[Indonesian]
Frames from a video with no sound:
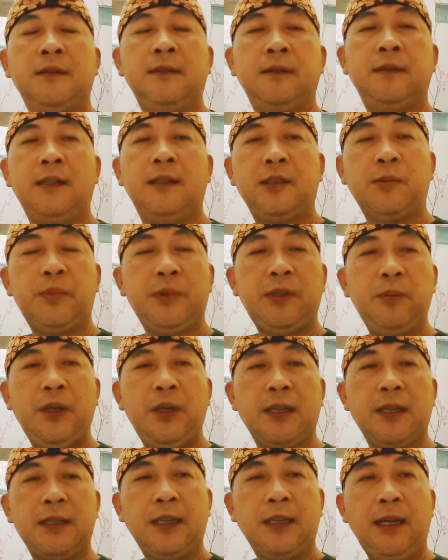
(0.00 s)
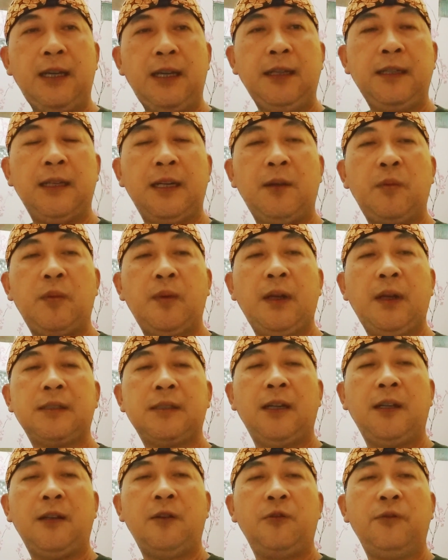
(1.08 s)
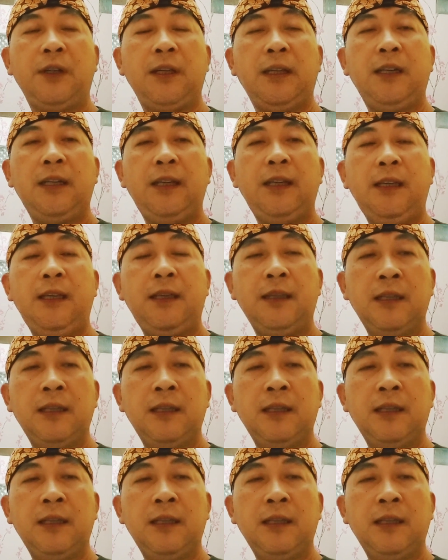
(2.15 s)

Dan seperti biasa, dalam pelaksanaan luring ini